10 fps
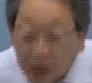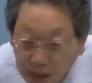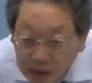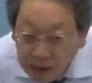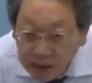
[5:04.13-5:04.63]

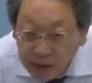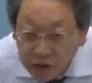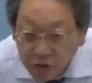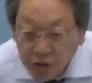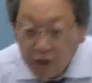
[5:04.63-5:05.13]
か
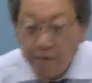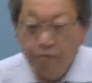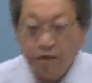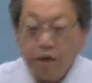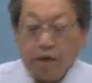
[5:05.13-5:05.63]
そして、
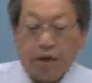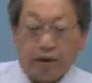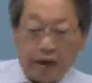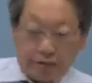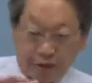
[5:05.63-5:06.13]
えー、
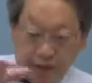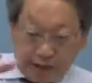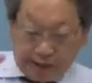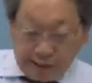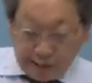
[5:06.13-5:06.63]
ゲームですか
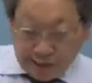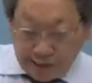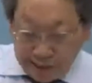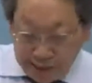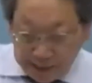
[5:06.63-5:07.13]
ら
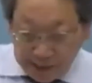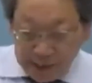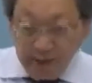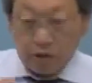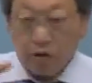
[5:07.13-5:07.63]

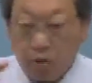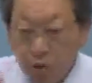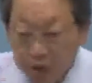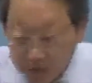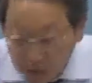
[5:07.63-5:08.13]
必ず
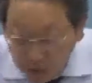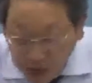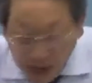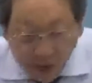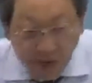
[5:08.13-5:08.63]
攻略法
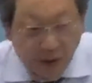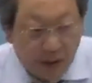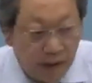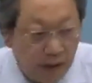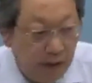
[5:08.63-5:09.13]
があるわ
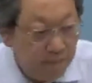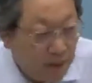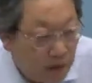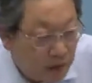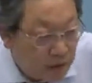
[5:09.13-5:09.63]
けで、
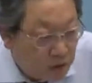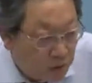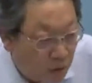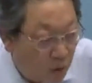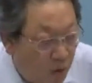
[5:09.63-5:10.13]
えー、そ
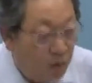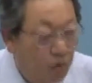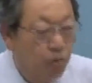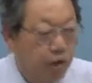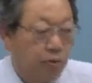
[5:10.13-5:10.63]
の
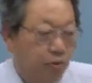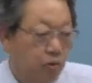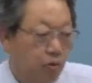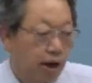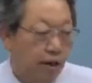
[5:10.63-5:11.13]
攻略
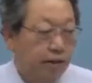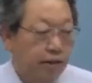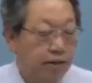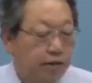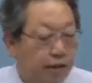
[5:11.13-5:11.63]
法は
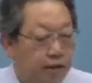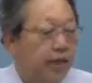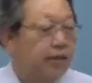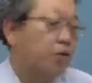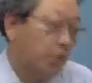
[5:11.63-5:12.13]
一体
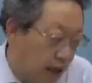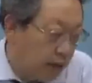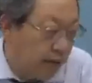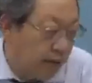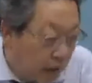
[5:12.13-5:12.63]
何なのか。
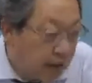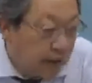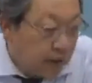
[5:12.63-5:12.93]
ね